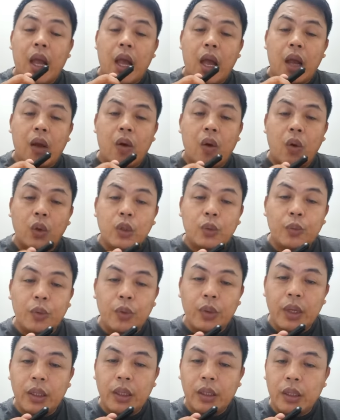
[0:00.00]
Ang host po
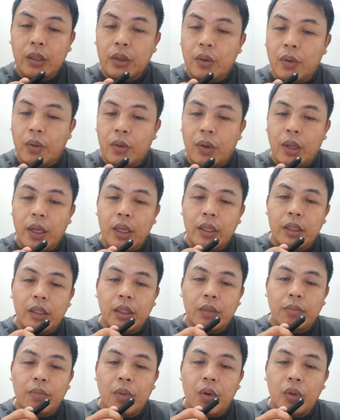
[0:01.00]
natin doon ay
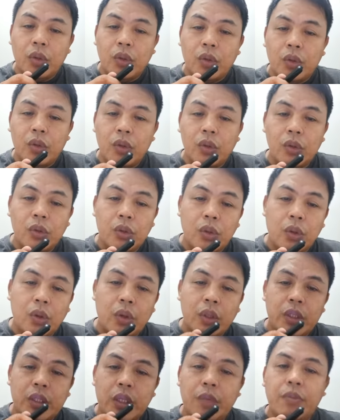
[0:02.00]
si Boss Jojo
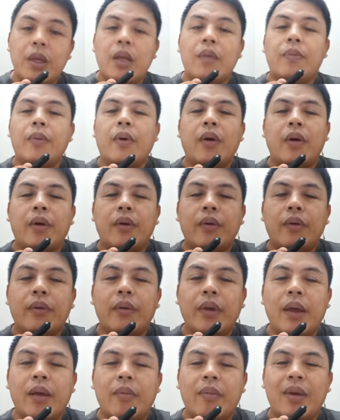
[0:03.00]
Sibial po.
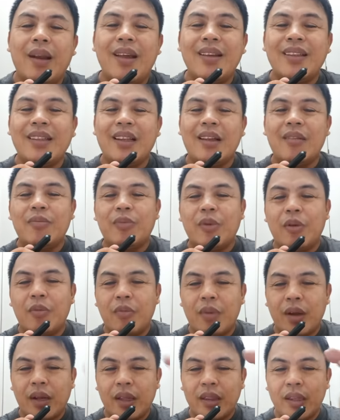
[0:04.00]
Maraming salamat po.
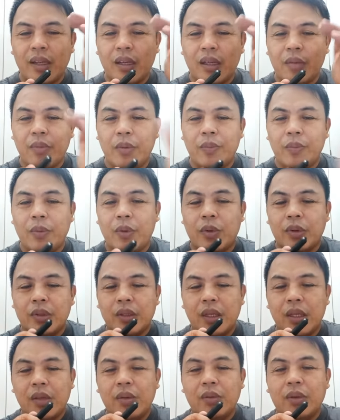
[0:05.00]
Magandang gabi po
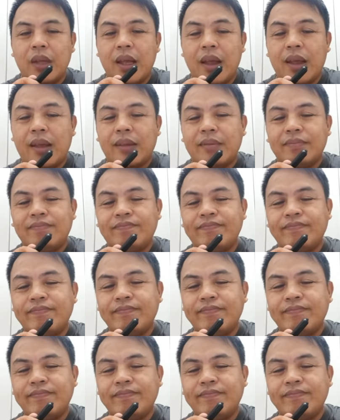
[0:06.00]
sa inyong lahat.